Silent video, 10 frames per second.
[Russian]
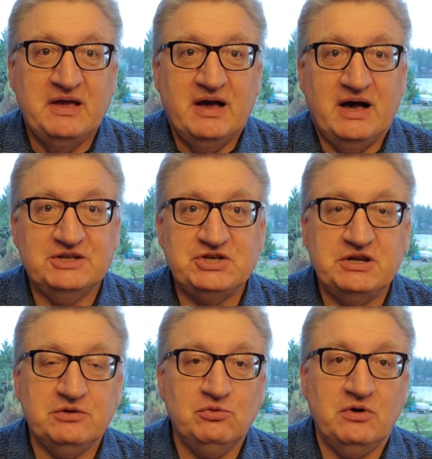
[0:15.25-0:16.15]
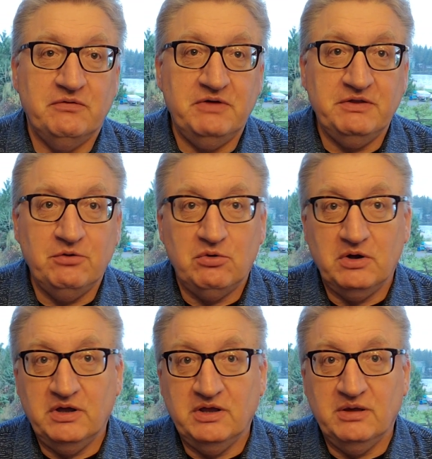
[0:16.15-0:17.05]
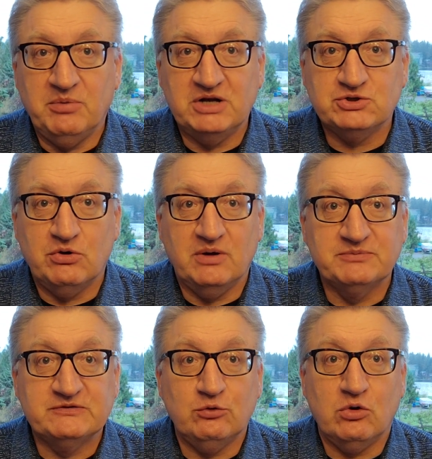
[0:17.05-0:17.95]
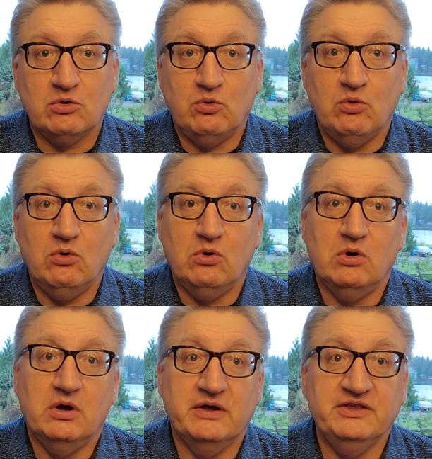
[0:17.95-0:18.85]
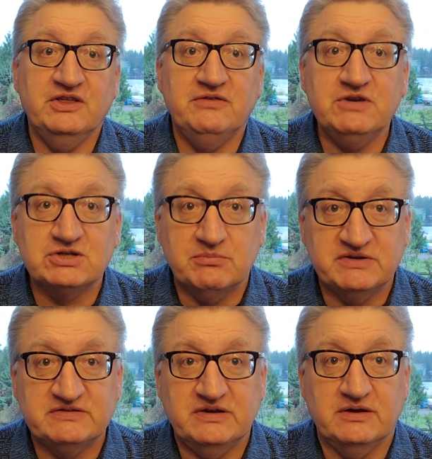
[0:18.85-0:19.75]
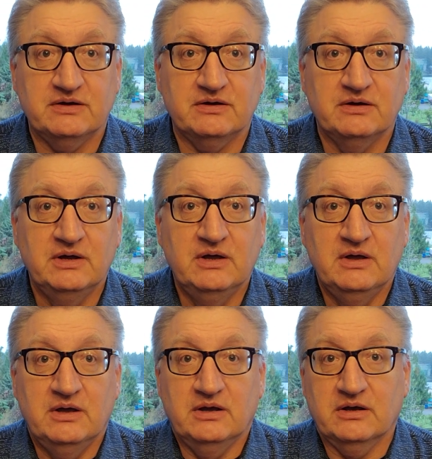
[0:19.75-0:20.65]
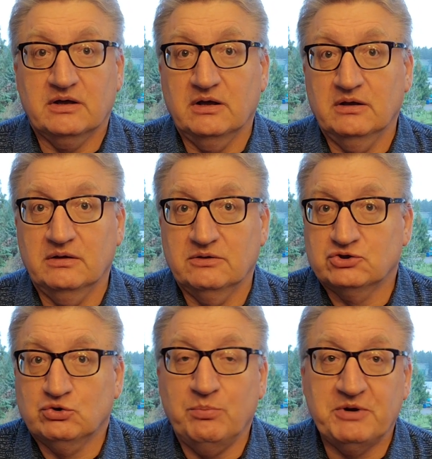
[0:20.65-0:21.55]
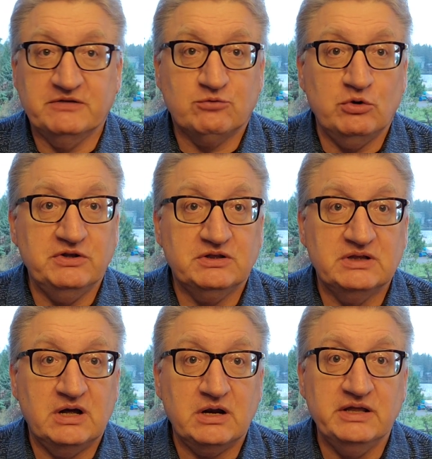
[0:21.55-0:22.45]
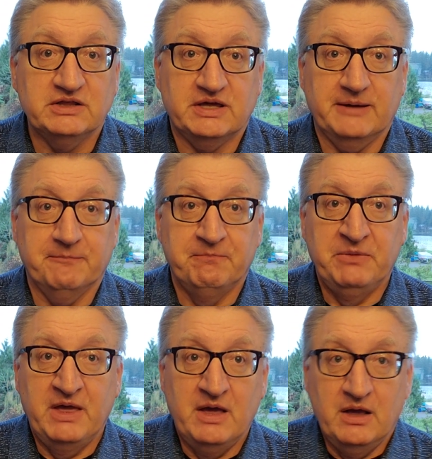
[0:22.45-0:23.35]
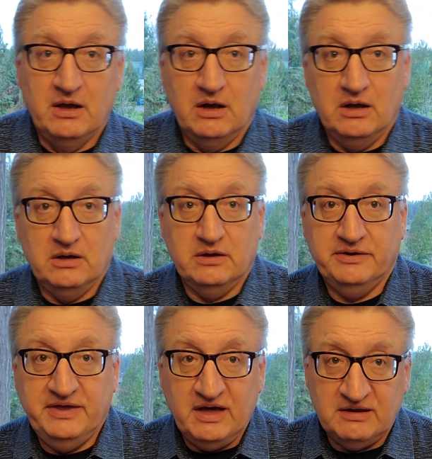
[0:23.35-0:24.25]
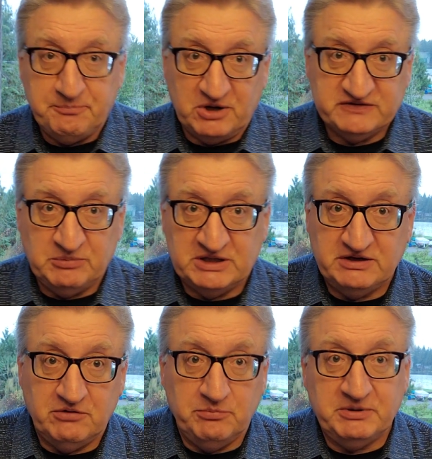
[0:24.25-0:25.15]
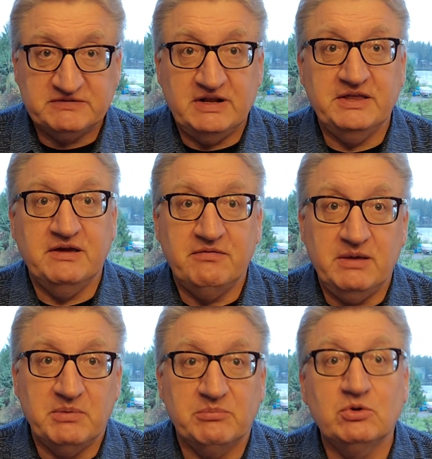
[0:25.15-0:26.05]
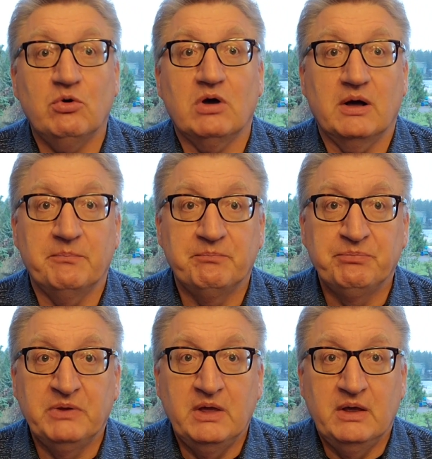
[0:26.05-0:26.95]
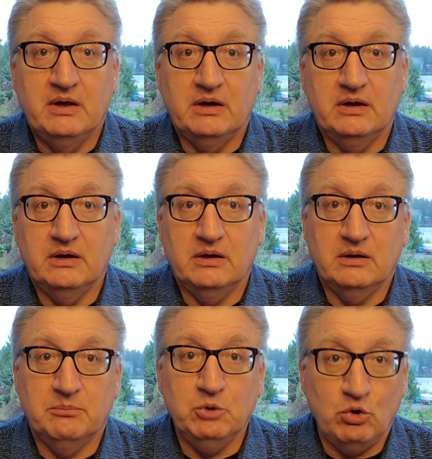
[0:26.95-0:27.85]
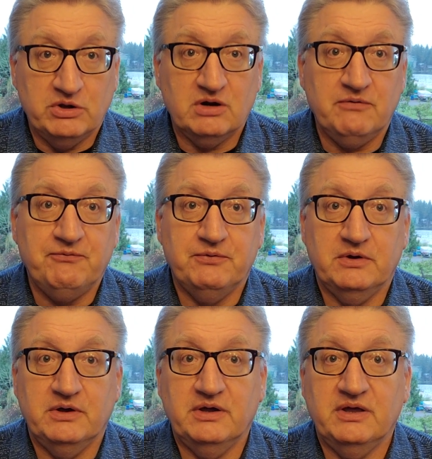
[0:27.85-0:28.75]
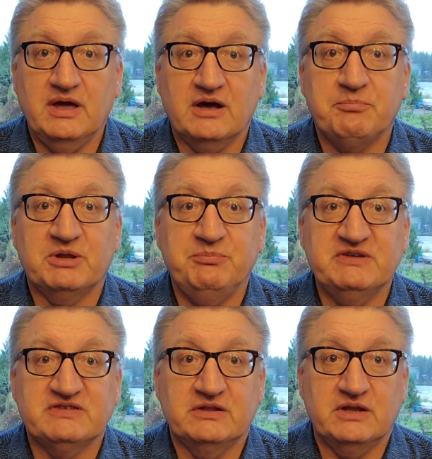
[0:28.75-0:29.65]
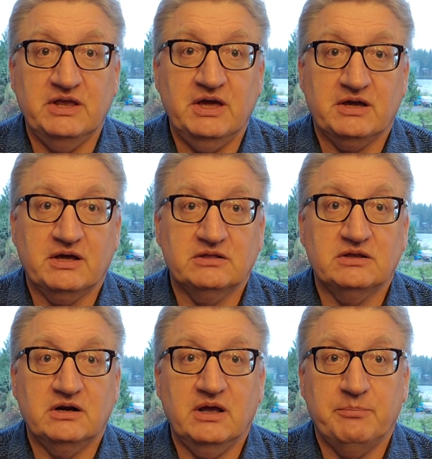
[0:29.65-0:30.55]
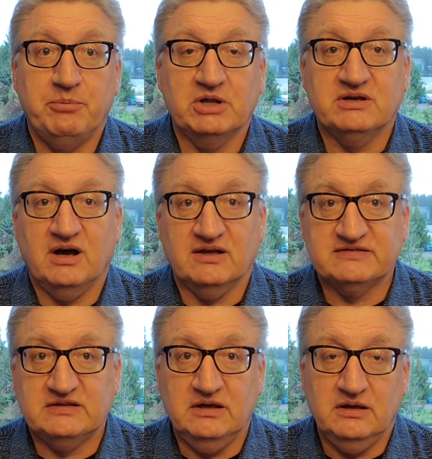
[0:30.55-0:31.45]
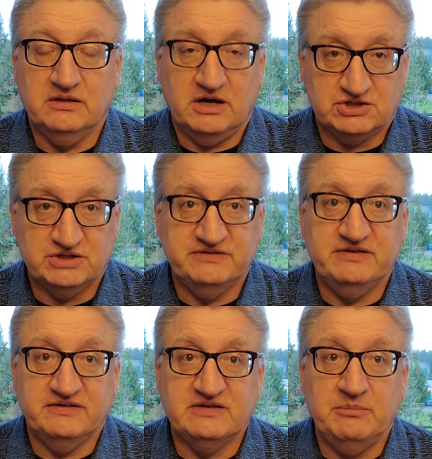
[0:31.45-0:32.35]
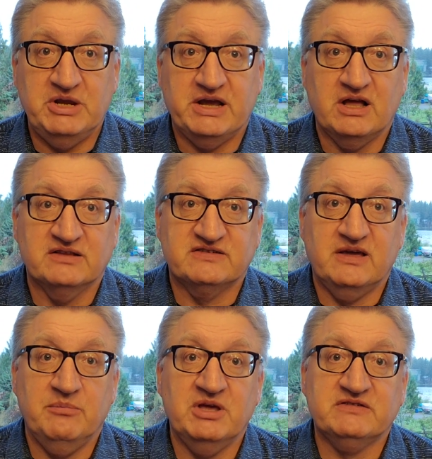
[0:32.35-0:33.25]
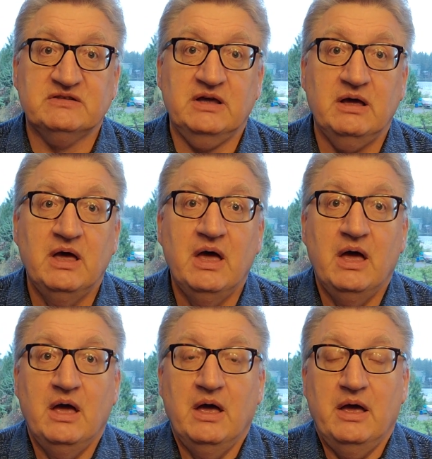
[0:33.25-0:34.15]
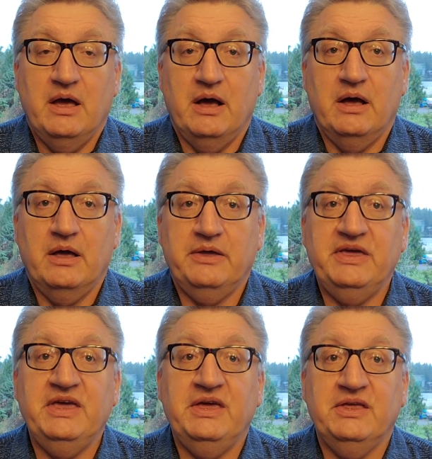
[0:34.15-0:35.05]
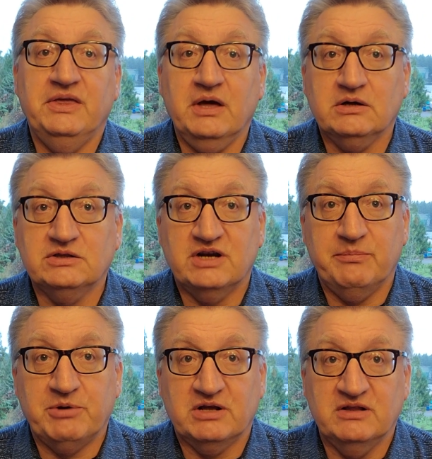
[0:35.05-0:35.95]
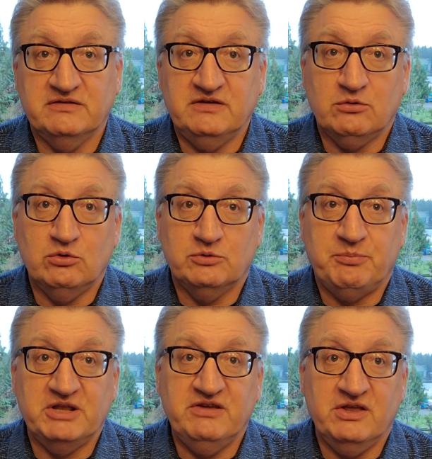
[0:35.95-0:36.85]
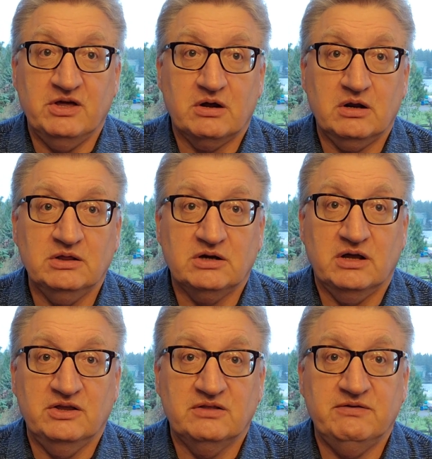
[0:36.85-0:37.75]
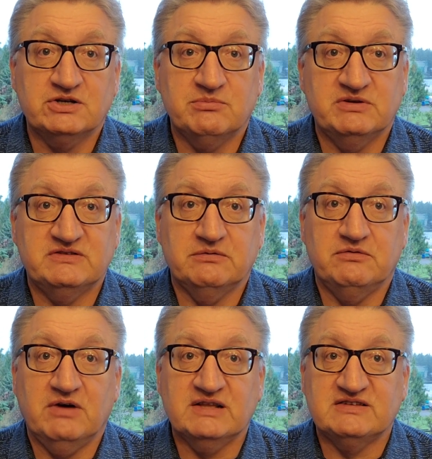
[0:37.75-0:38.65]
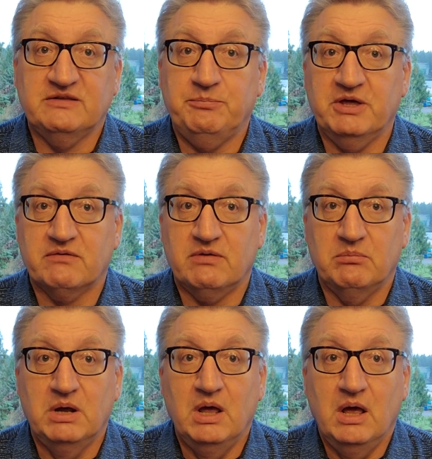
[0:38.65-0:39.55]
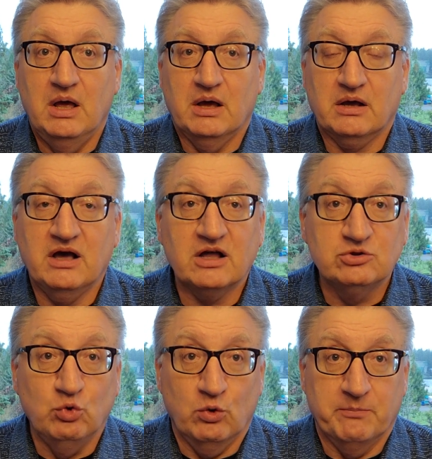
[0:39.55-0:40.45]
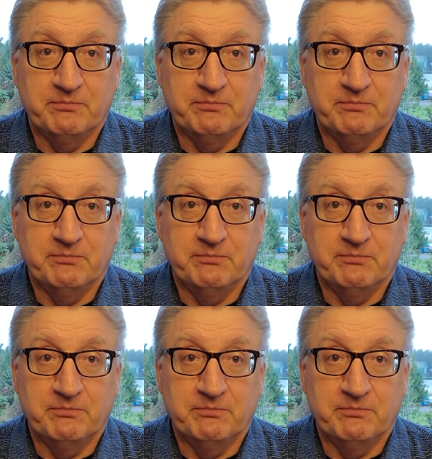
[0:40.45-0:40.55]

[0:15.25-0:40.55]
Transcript: очередное видео и небольшой обзор о недвижимости, э, э, что происходит на рынке. Э, я просматривал в последнее время много а, блогеров, я подписан на некоторые подкасты, наши здесь американские, местные, и некоторые прогнозируют падение рынка недвижимости в 2021 году.